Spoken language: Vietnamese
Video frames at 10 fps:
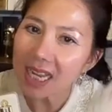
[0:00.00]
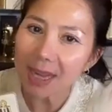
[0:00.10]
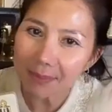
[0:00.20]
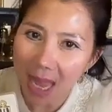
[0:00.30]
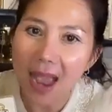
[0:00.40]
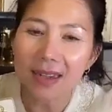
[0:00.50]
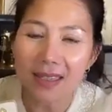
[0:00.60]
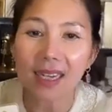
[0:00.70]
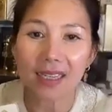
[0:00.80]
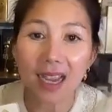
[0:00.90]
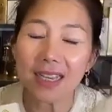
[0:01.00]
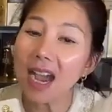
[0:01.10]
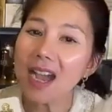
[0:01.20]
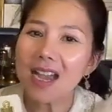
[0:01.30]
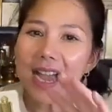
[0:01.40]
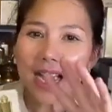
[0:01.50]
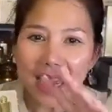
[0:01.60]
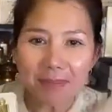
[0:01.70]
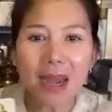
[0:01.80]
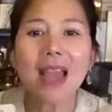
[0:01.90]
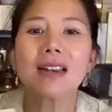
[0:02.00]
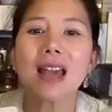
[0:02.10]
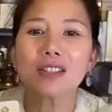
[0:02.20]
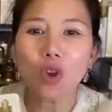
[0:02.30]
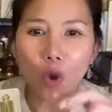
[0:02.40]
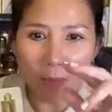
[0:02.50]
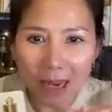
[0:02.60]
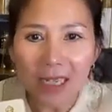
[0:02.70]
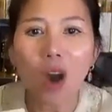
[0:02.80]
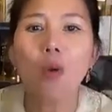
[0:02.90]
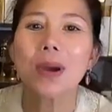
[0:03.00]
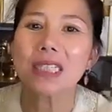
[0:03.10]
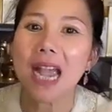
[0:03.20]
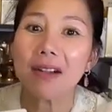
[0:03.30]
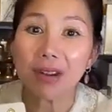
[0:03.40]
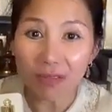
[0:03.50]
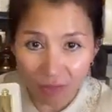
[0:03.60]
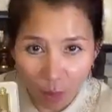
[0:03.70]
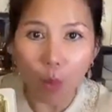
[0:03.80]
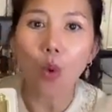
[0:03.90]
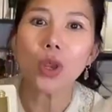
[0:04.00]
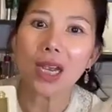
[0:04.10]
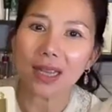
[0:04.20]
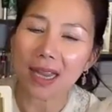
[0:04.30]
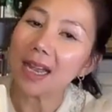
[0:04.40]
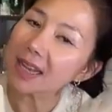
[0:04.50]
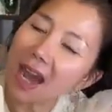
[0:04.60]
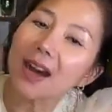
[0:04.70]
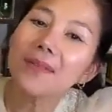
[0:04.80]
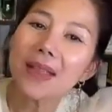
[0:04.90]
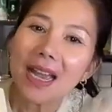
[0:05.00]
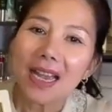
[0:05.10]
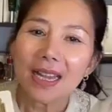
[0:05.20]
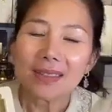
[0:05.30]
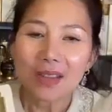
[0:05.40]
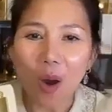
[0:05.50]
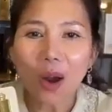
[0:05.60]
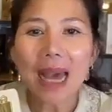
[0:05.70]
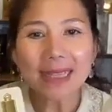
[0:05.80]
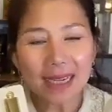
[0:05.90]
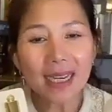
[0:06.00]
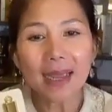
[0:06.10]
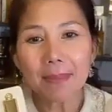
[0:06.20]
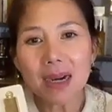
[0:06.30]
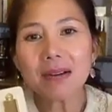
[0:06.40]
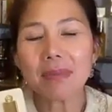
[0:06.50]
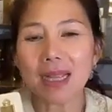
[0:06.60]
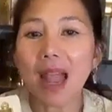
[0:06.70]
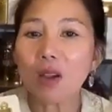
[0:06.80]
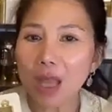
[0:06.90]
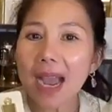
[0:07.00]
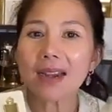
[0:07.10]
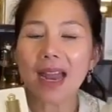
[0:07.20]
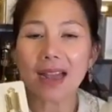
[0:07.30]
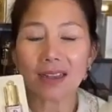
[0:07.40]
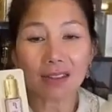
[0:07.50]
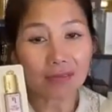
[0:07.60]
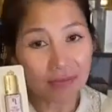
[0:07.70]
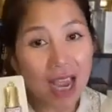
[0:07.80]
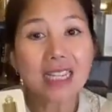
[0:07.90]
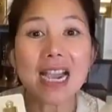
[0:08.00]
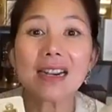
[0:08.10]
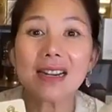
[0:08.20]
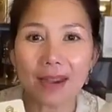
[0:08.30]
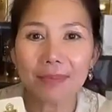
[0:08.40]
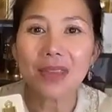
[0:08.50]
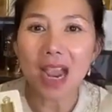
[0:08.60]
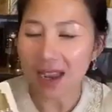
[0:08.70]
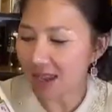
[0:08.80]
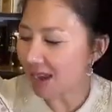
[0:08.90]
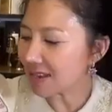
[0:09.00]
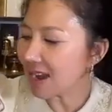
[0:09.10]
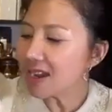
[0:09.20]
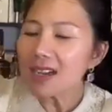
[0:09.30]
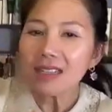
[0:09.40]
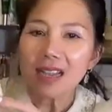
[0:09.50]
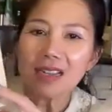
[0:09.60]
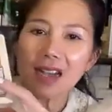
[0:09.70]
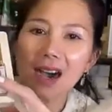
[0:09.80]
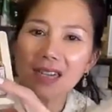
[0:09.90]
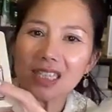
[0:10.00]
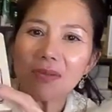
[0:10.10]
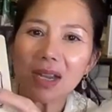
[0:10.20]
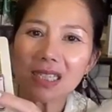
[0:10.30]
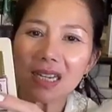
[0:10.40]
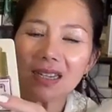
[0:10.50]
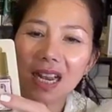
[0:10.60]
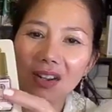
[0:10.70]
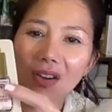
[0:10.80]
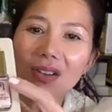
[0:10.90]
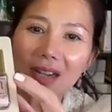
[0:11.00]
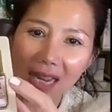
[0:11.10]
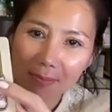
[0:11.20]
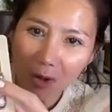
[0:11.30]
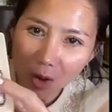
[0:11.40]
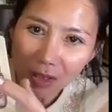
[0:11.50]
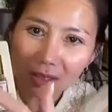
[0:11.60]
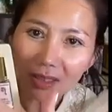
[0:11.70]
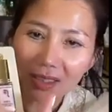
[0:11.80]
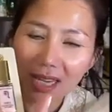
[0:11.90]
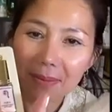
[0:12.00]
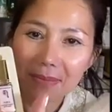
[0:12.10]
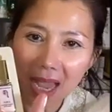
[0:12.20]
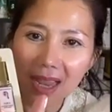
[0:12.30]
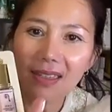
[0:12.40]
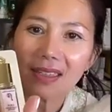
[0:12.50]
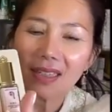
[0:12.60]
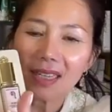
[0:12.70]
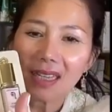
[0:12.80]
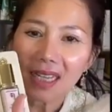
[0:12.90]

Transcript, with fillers: tới cái kem nền nhé cả nhà nhá kem nền lên rồi bắt đầu mới sang phấn phủ nha cả nhà nhá đó là những cái bước mà thao tác là về trang điểm nha cả nhà nhá thì ở trong cái set này nó được kem lót kem nền